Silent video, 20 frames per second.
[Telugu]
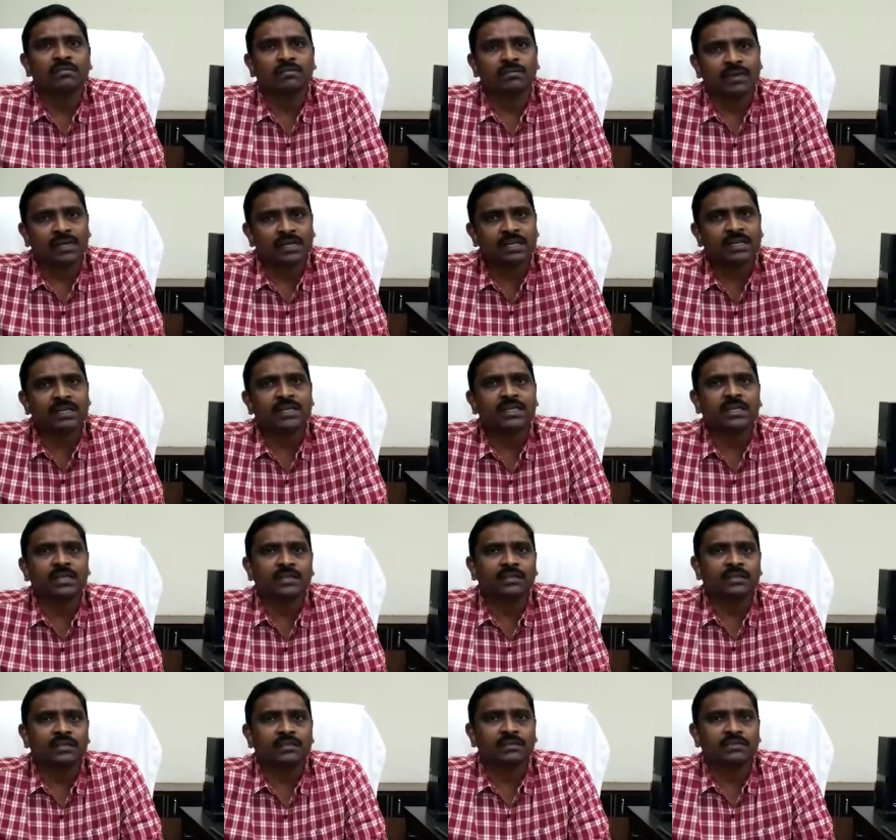వెంటనే
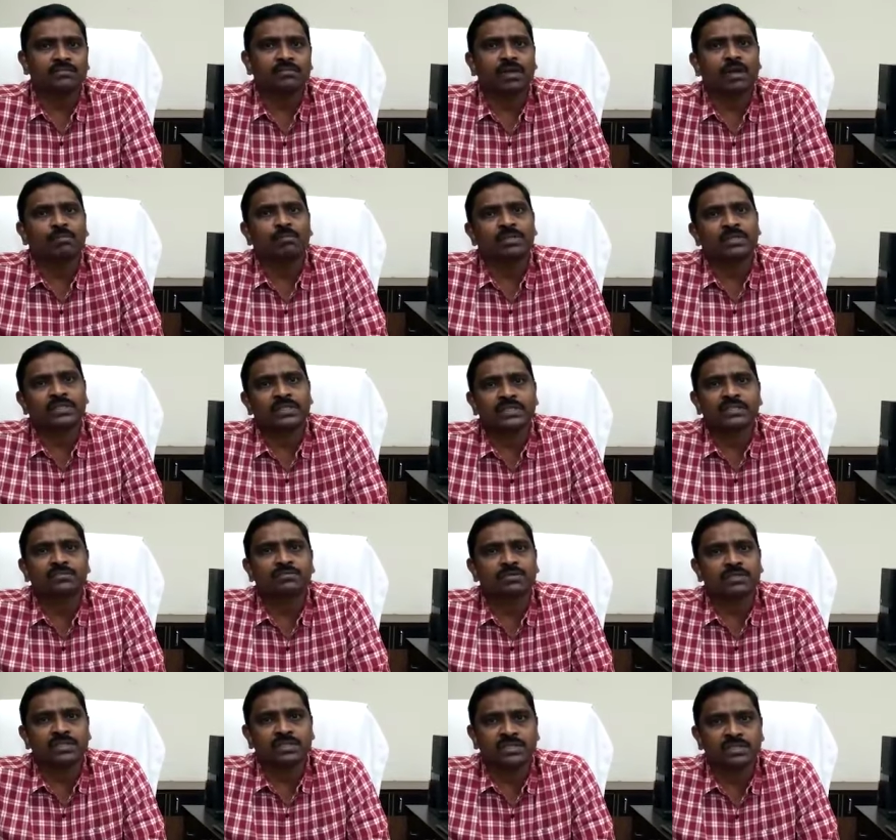స్వాబ్ ఇచ్చేసి
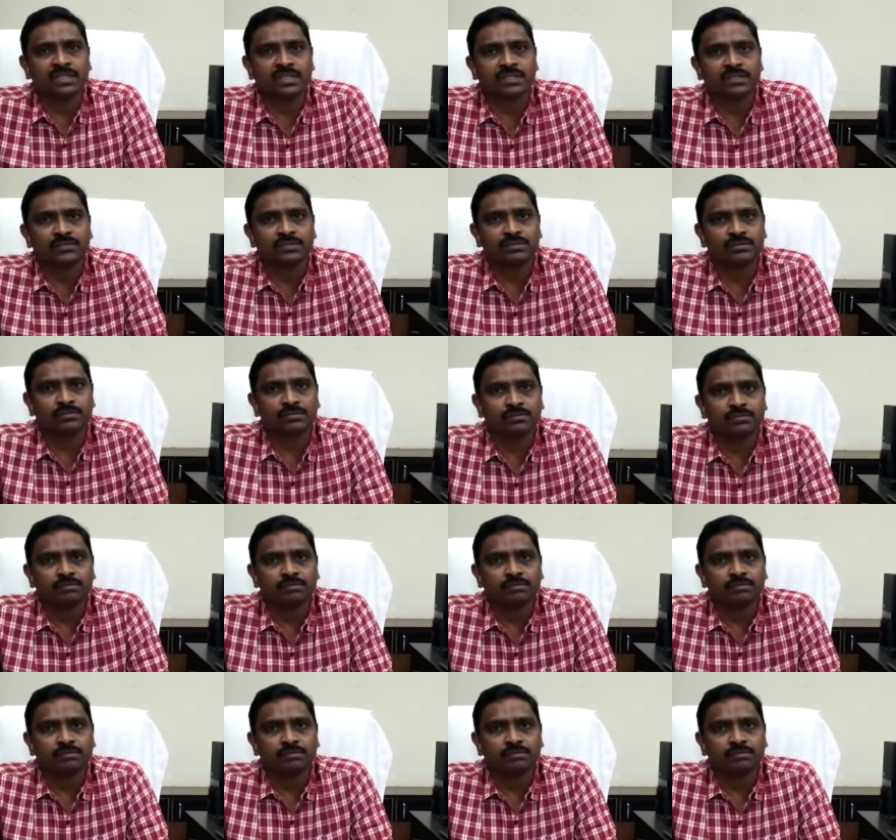వచ్చేసేయచ్చు